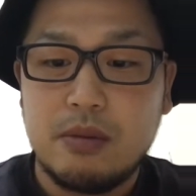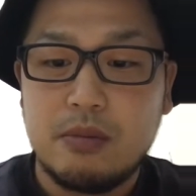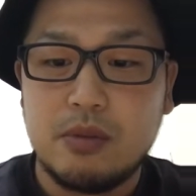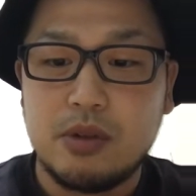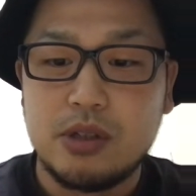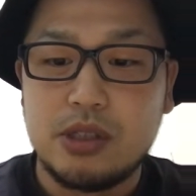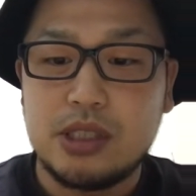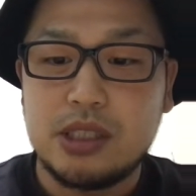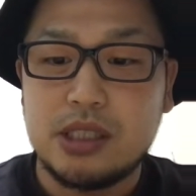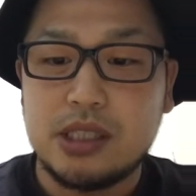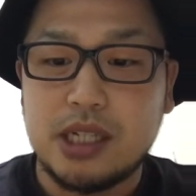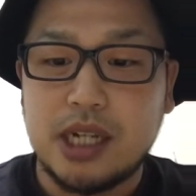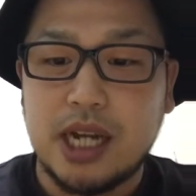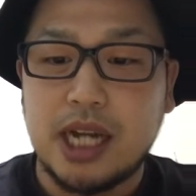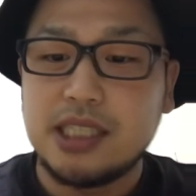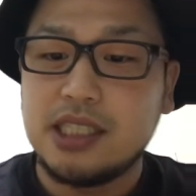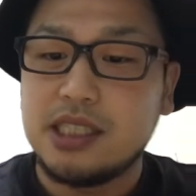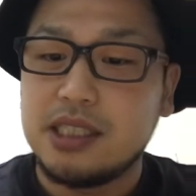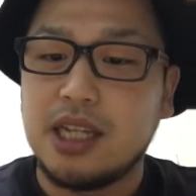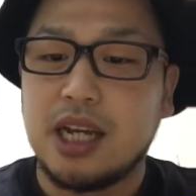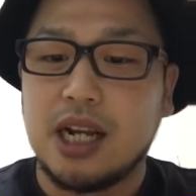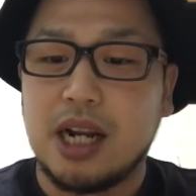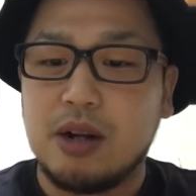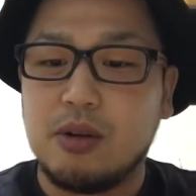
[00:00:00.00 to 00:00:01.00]
もしか
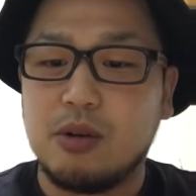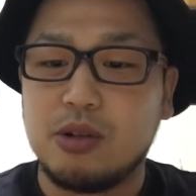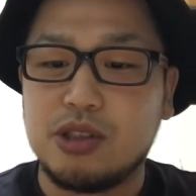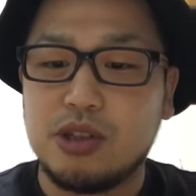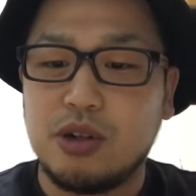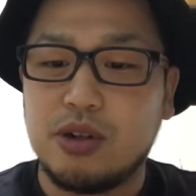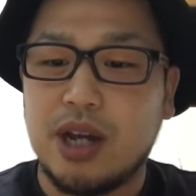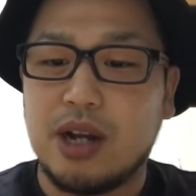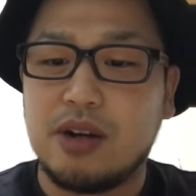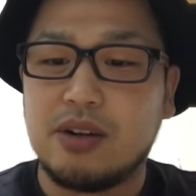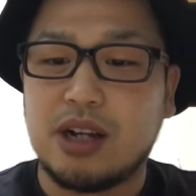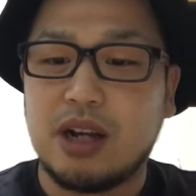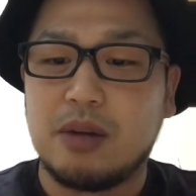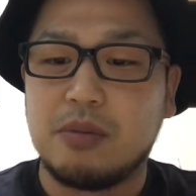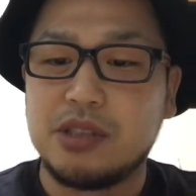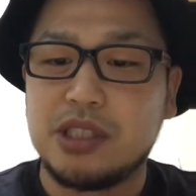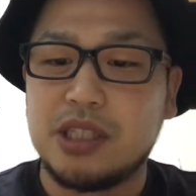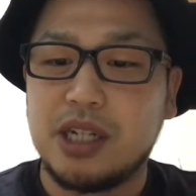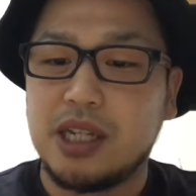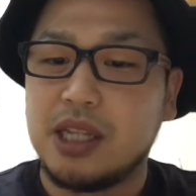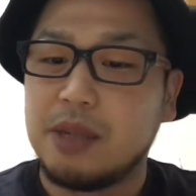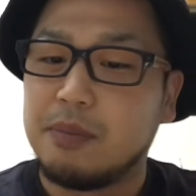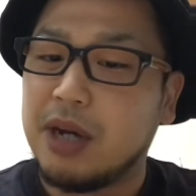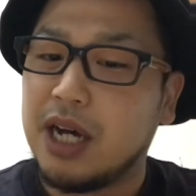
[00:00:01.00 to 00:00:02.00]
したら路上やるかも
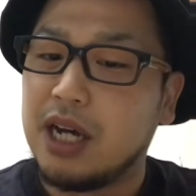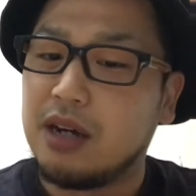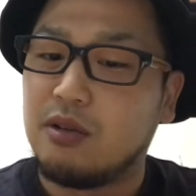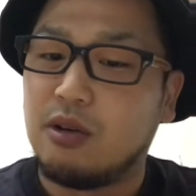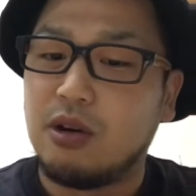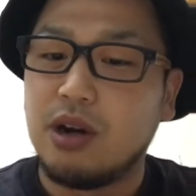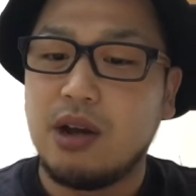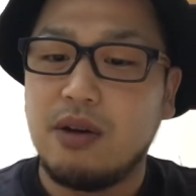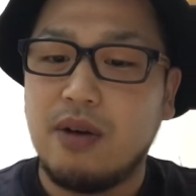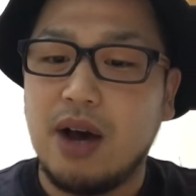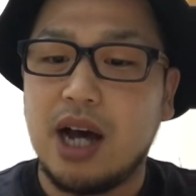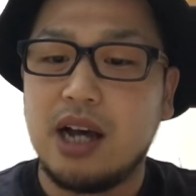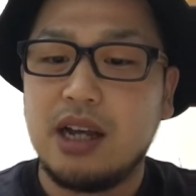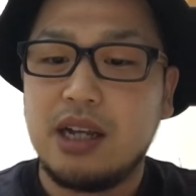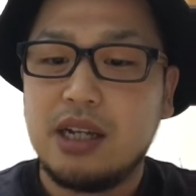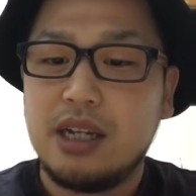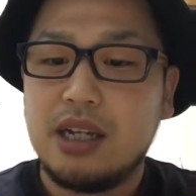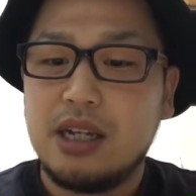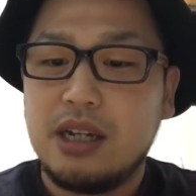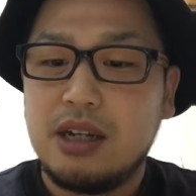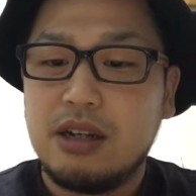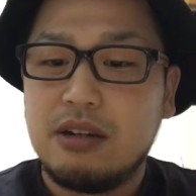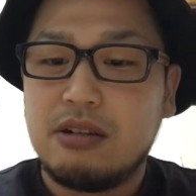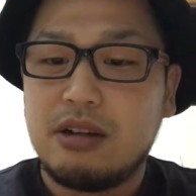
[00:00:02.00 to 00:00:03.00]
しれないんで、まあこれは、
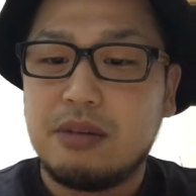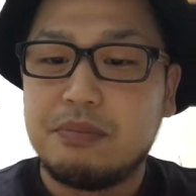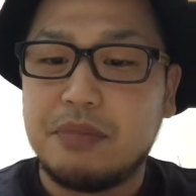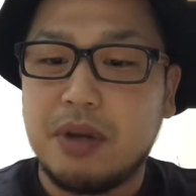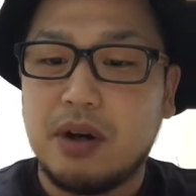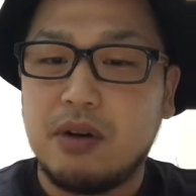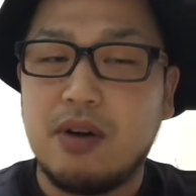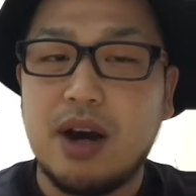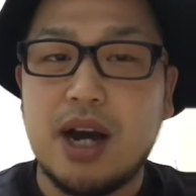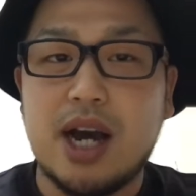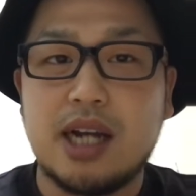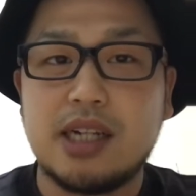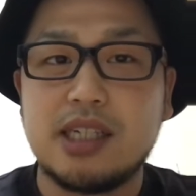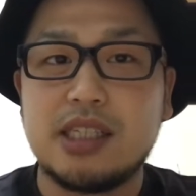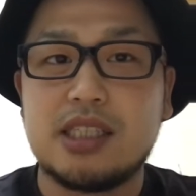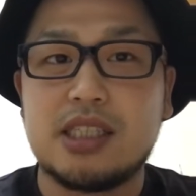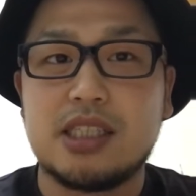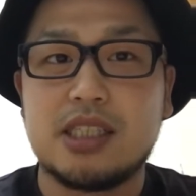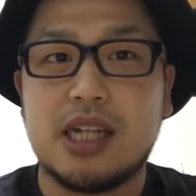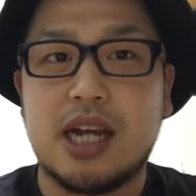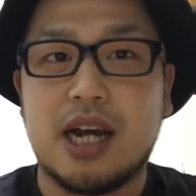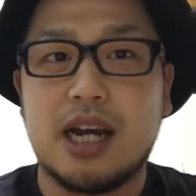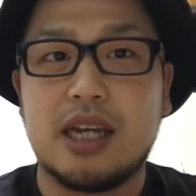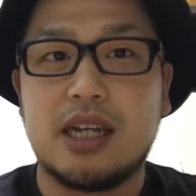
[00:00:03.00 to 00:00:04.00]
まあ分かり
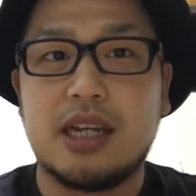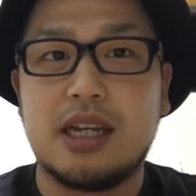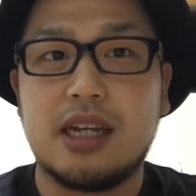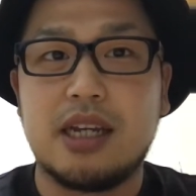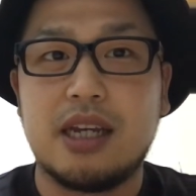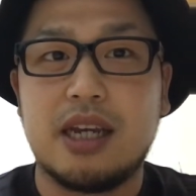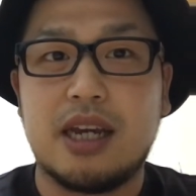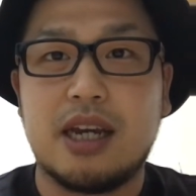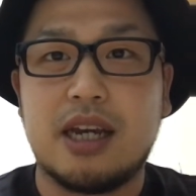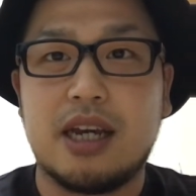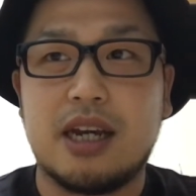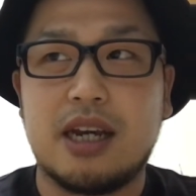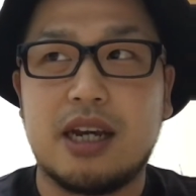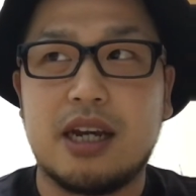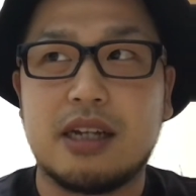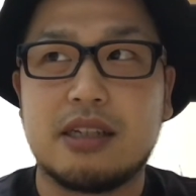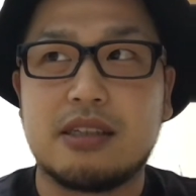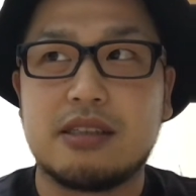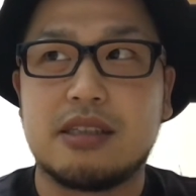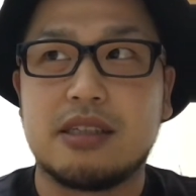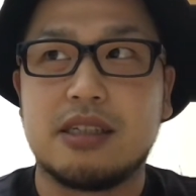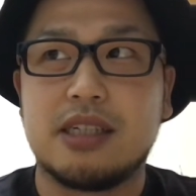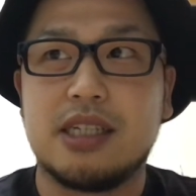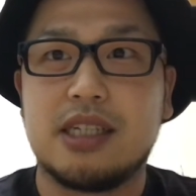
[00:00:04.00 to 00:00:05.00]
次第、
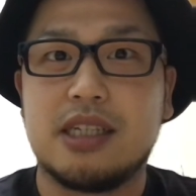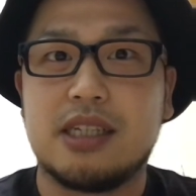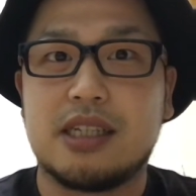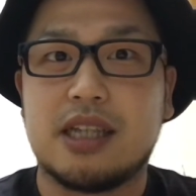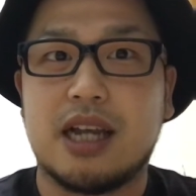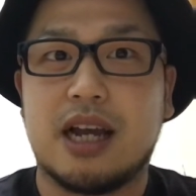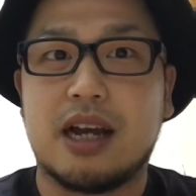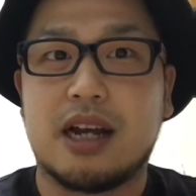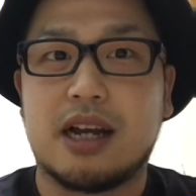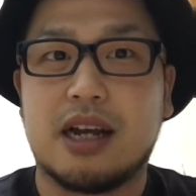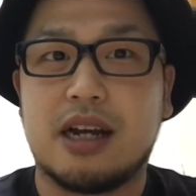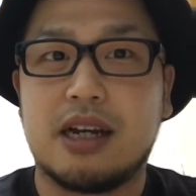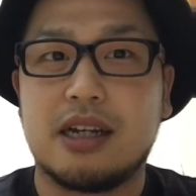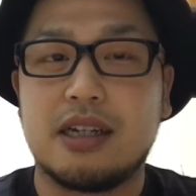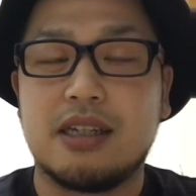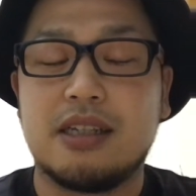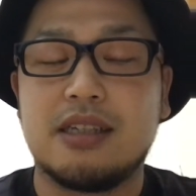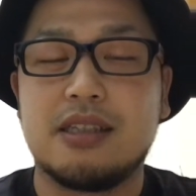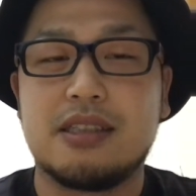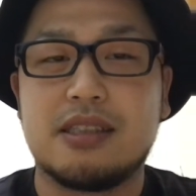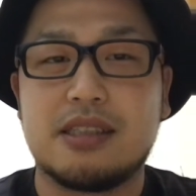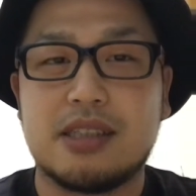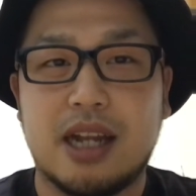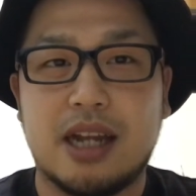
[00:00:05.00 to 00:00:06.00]
えー、Twitter か
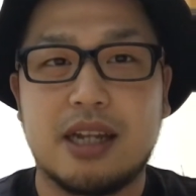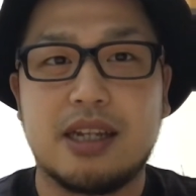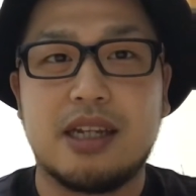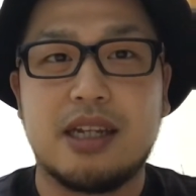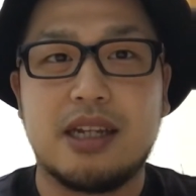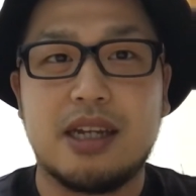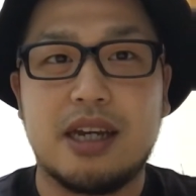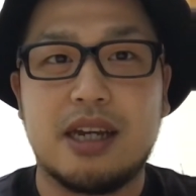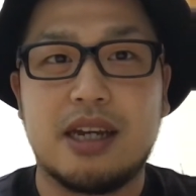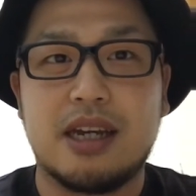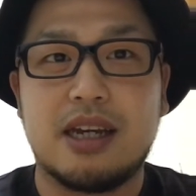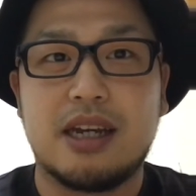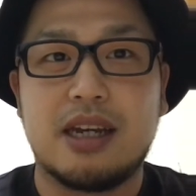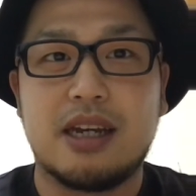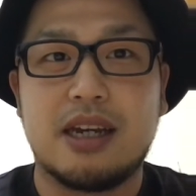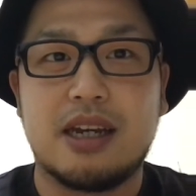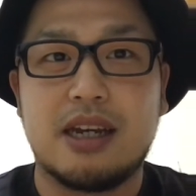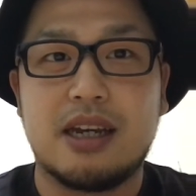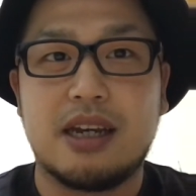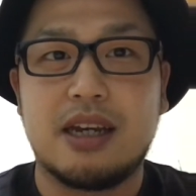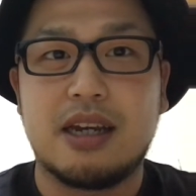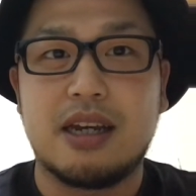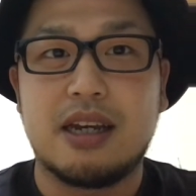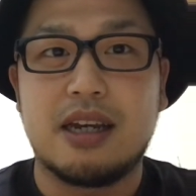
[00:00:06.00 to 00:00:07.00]
インスタに、
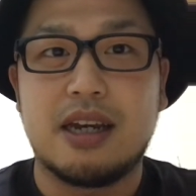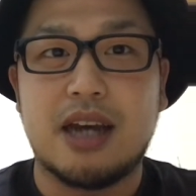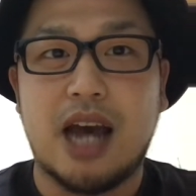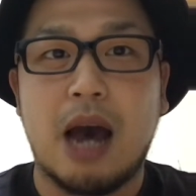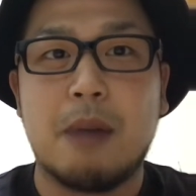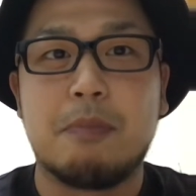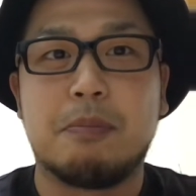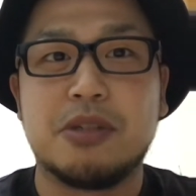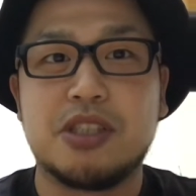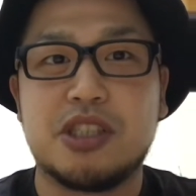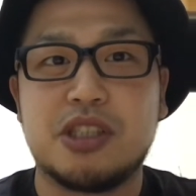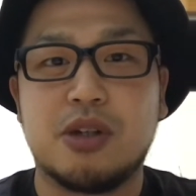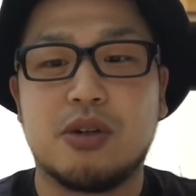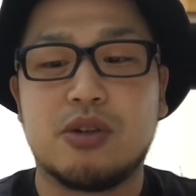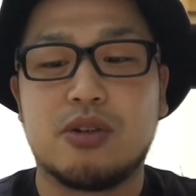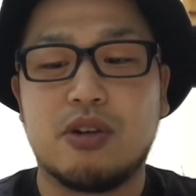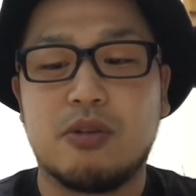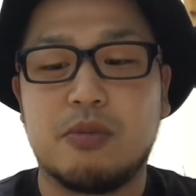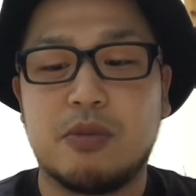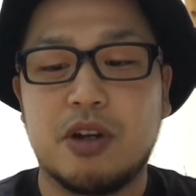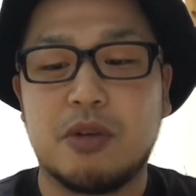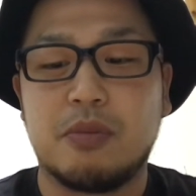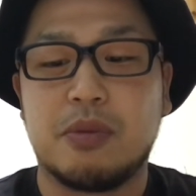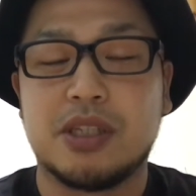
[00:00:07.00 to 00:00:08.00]
えー、アップしよう
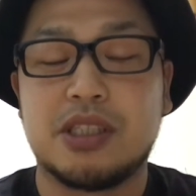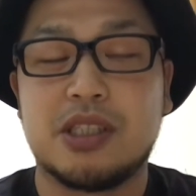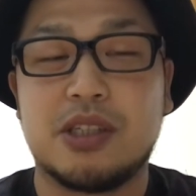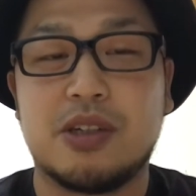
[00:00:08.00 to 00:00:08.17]
と思いま